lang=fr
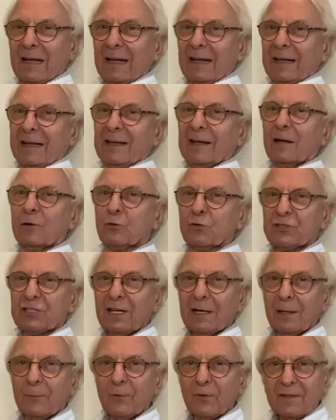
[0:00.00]
et allonger
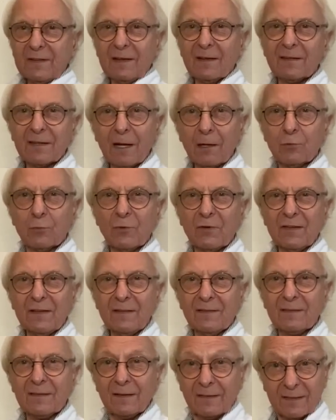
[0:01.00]
les muscles qui se
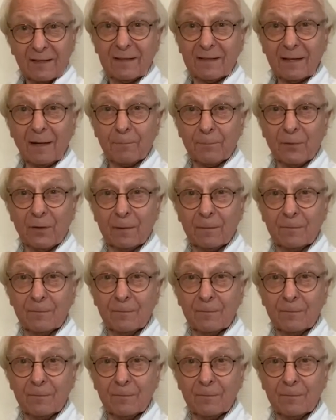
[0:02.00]
raccourcissent. C'est simple.